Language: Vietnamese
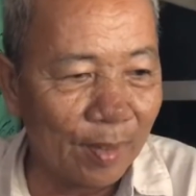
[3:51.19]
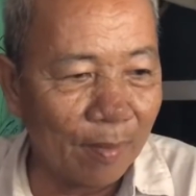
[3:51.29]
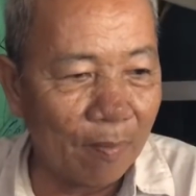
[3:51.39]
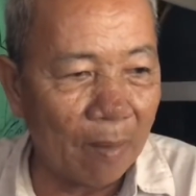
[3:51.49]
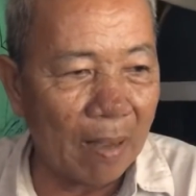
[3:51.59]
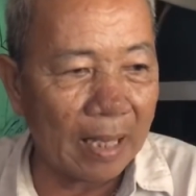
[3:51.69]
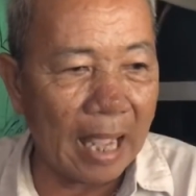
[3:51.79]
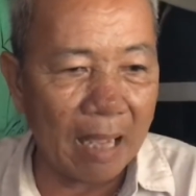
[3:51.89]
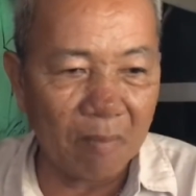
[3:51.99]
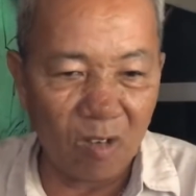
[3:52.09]
mà bà
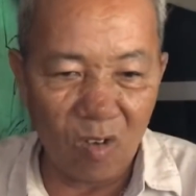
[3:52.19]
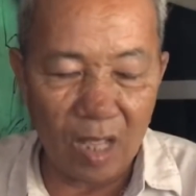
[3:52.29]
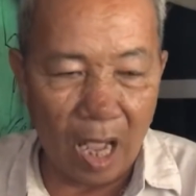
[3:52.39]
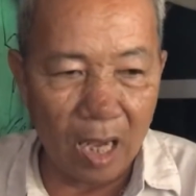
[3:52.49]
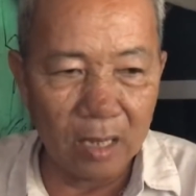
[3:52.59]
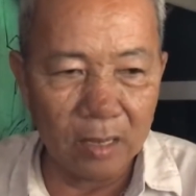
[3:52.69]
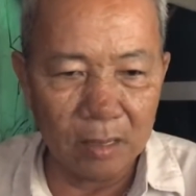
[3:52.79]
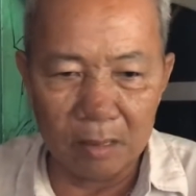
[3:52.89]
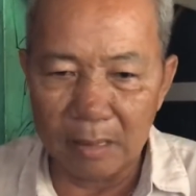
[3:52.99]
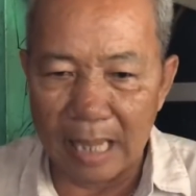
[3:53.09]
gái mà nó dở
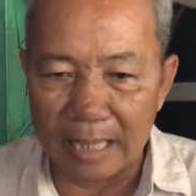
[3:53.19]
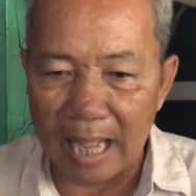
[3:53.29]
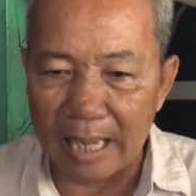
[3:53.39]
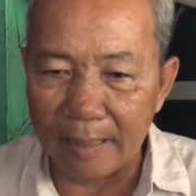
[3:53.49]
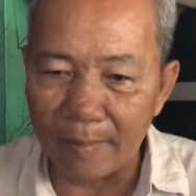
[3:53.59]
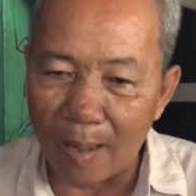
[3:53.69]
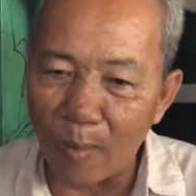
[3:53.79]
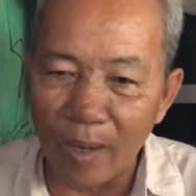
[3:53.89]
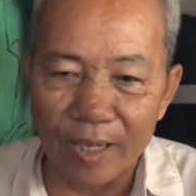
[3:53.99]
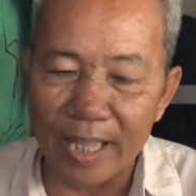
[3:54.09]
ra gai lâu lâu
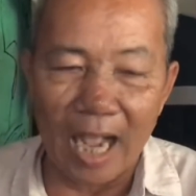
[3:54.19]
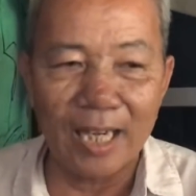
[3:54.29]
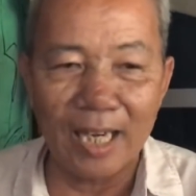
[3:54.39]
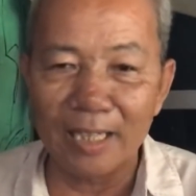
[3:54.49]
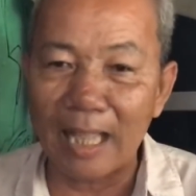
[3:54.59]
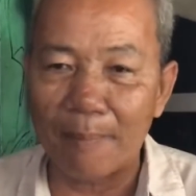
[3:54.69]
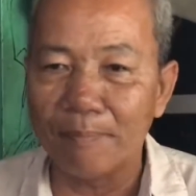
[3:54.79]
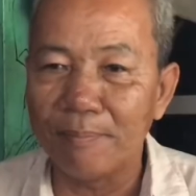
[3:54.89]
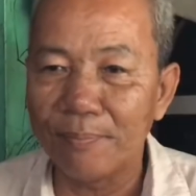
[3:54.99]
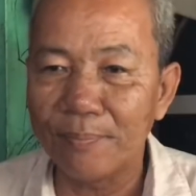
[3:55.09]
cái nó dở lên thăm
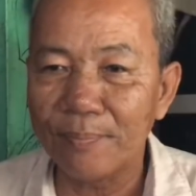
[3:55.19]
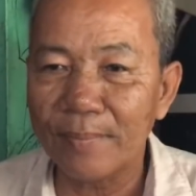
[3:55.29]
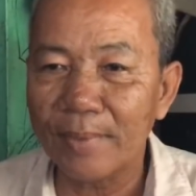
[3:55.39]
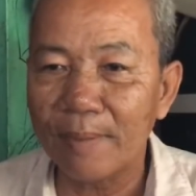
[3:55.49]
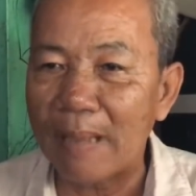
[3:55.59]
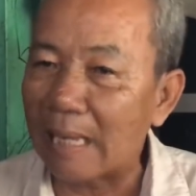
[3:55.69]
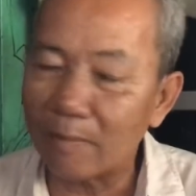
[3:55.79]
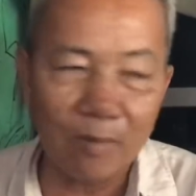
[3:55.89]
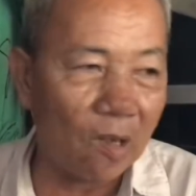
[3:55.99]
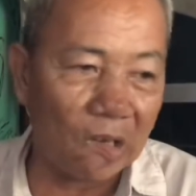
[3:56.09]
bà
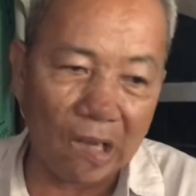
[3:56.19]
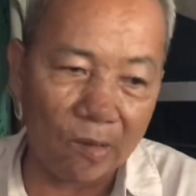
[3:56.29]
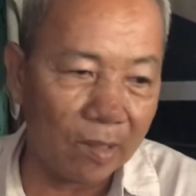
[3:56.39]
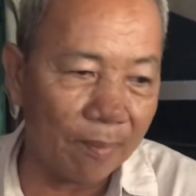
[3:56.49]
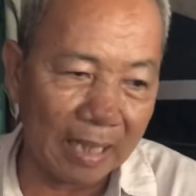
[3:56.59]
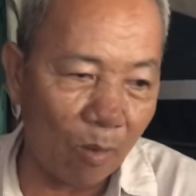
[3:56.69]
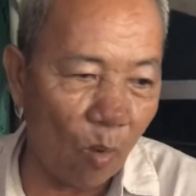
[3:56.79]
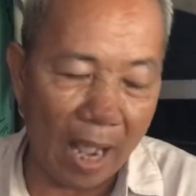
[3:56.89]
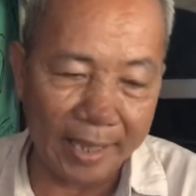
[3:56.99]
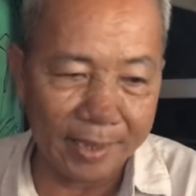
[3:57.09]
cũng còn ngồi đó bà nấu
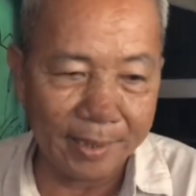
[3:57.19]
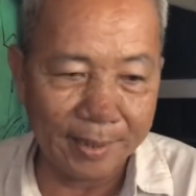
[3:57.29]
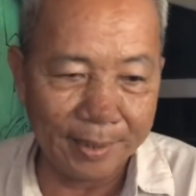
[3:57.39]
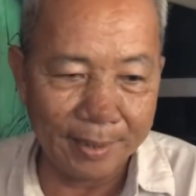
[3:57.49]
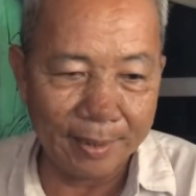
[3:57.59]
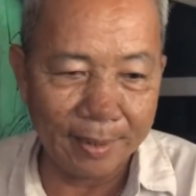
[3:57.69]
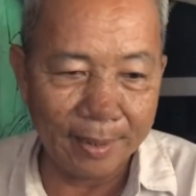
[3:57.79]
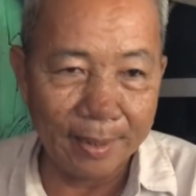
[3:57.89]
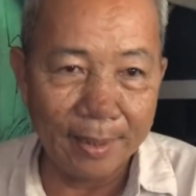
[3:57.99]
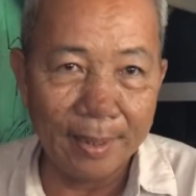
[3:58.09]
hoài mà
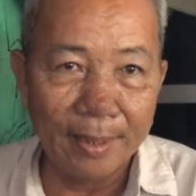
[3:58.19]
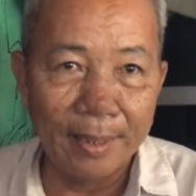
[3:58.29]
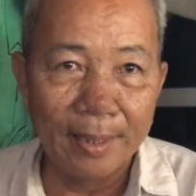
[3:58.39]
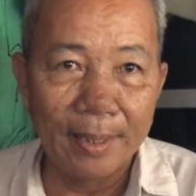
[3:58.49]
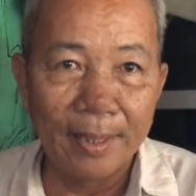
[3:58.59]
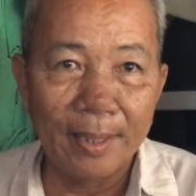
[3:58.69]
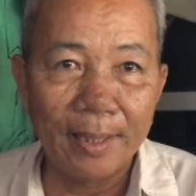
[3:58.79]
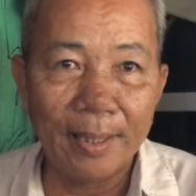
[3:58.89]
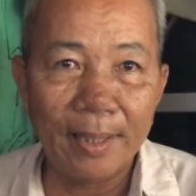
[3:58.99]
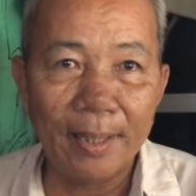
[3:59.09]
mà cái người nấu cháo
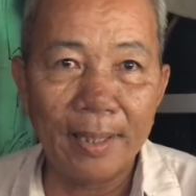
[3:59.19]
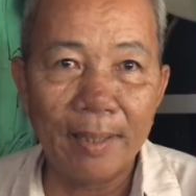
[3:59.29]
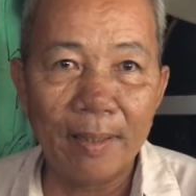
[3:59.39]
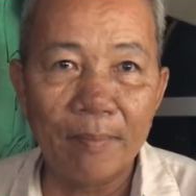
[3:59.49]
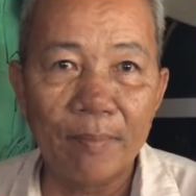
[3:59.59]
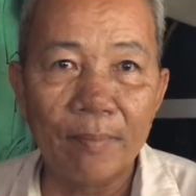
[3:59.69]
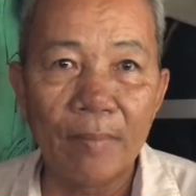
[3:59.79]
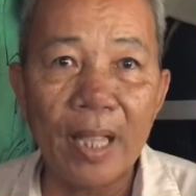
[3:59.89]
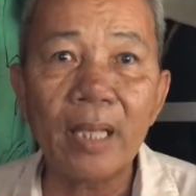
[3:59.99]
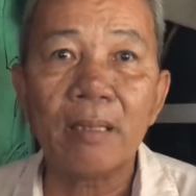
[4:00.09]
này biết không ờ, chú tư
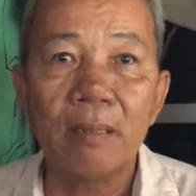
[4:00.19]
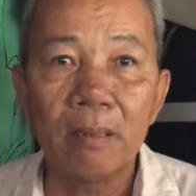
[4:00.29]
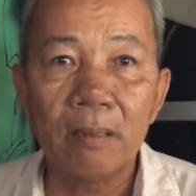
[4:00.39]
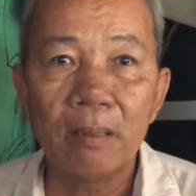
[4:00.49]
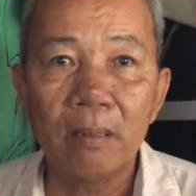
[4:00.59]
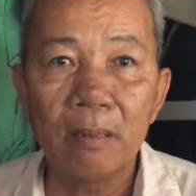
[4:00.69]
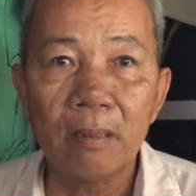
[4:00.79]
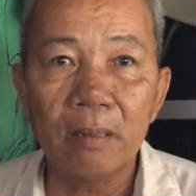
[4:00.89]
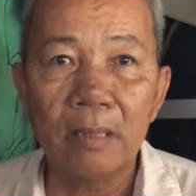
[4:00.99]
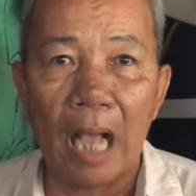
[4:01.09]
biết
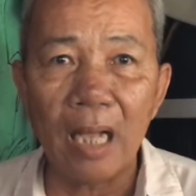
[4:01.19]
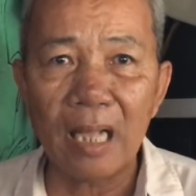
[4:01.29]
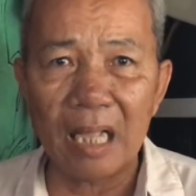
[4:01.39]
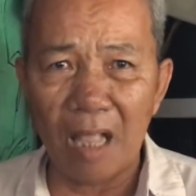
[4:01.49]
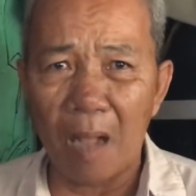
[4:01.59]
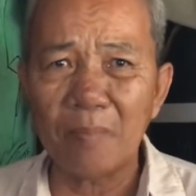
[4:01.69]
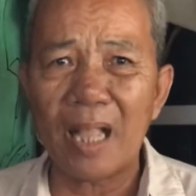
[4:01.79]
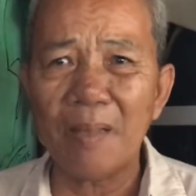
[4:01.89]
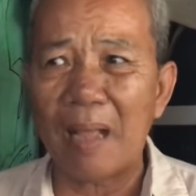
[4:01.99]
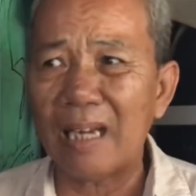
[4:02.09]
dở ra dòm
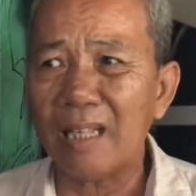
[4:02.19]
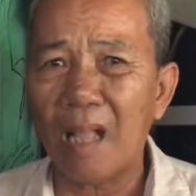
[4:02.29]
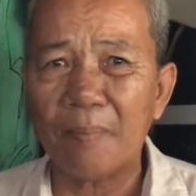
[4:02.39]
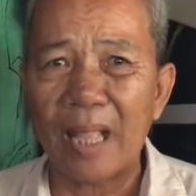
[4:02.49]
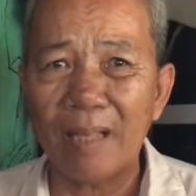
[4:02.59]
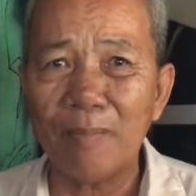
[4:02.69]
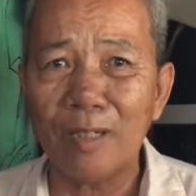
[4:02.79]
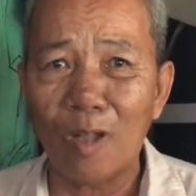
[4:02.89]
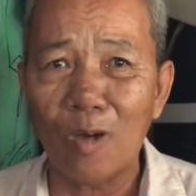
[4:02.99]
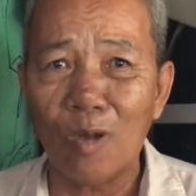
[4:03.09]
thấy bà nó dòm thấy
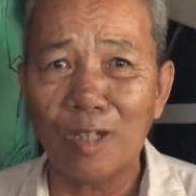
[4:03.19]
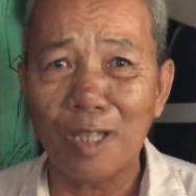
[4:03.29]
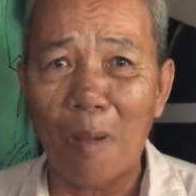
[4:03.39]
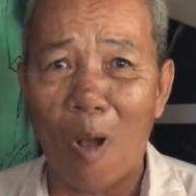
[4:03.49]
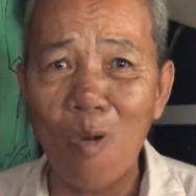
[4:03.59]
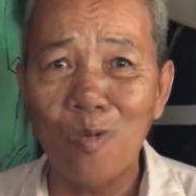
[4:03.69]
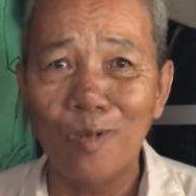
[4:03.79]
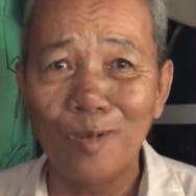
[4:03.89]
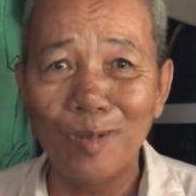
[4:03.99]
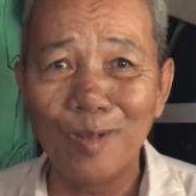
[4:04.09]
nó luôn rồi chứ bộ
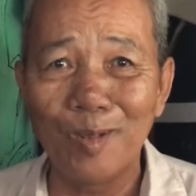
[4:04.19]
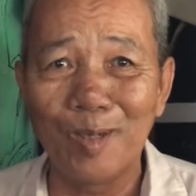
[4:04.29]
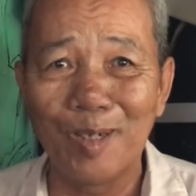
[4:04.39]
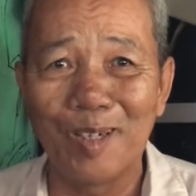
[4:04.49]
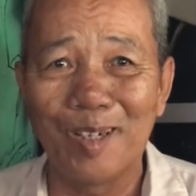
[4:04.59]
ờ, bà, bà cũng